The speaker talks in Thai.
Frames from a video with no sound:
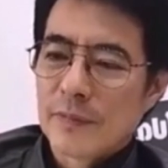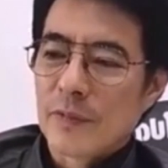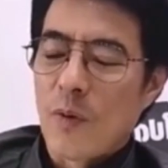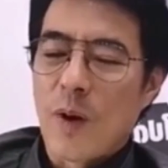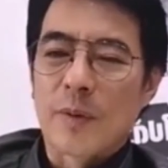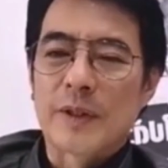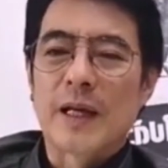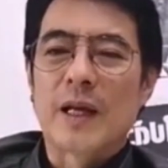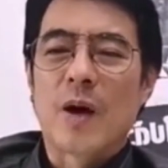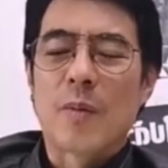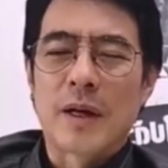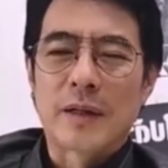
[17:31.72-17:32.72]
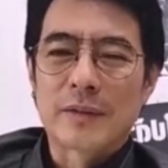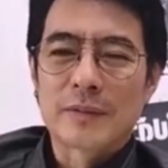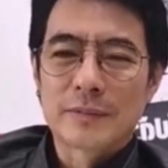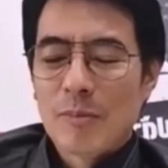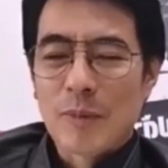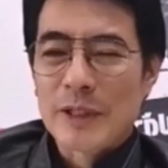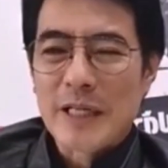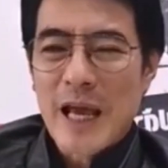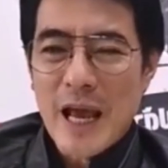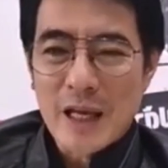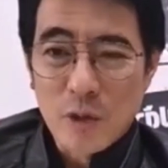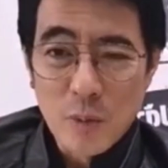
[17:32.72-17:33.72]
เพราะว่าประเทศเรามันมันแย่
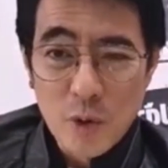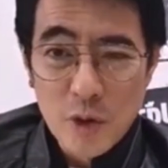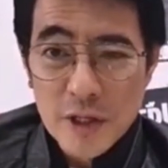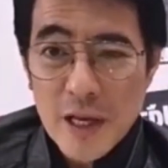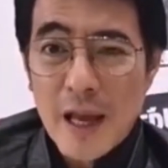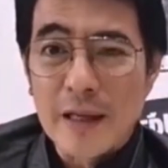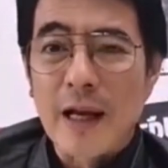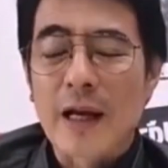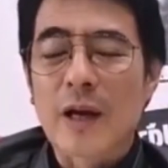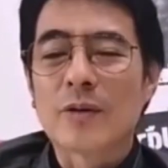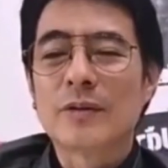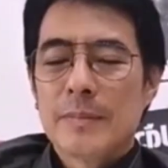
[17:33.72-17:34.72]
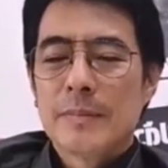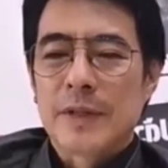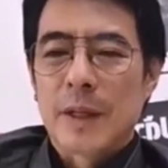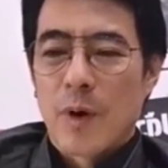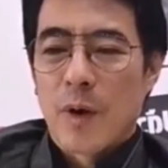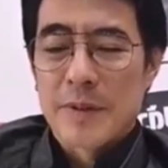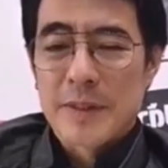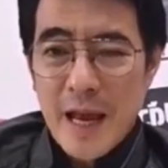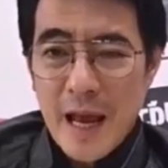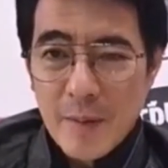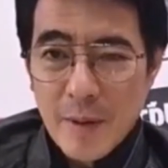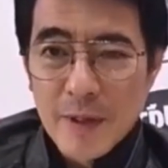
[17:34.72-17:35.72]
จนไม่รู้จะแย่ยังไงแล้วแต่เพราะมัน
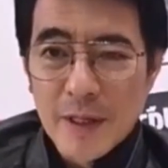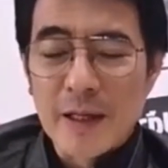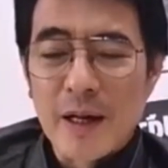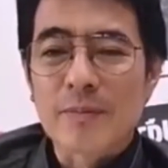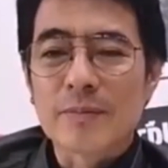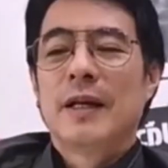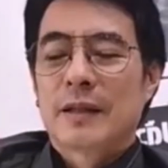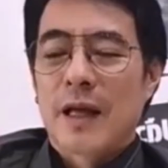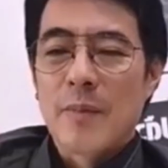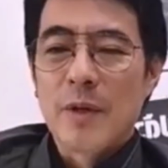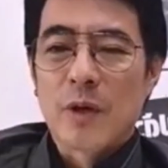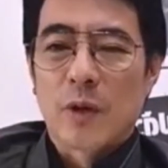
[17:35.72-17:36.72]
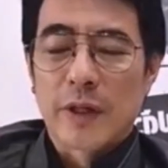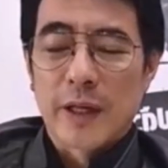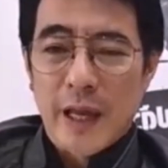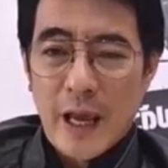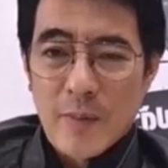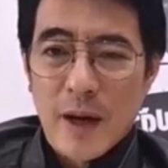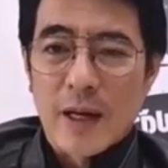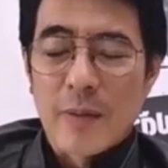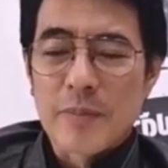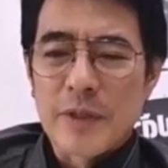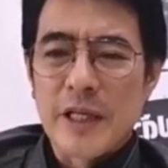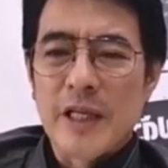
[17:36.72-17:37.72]
แย่แบบนี้นะครับถ้ามีคนเก่งๆมานะ
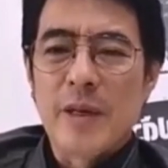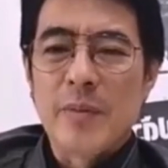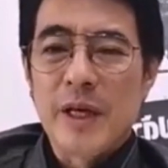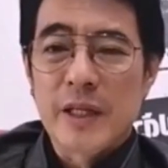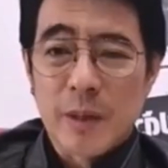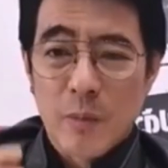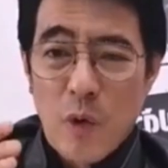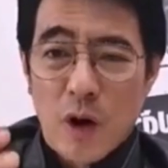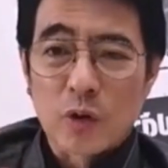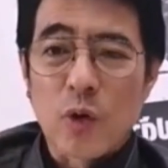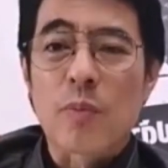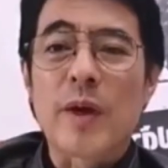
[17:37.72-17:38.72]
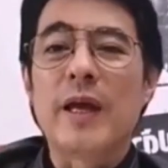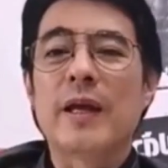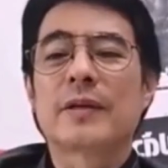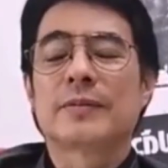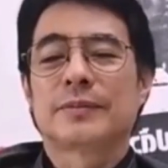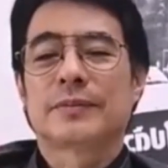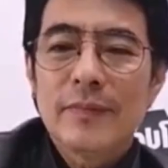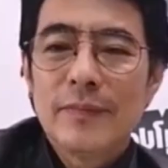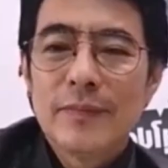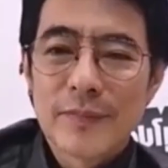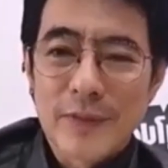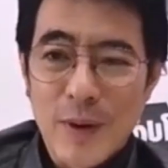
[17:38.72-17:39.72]
จี ดี พี จะบวกทุกปี
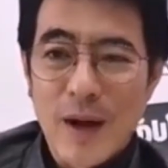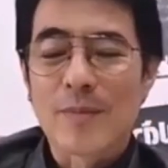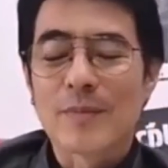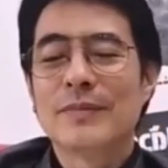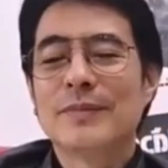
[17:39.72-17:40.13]
ใช่ไหมครับ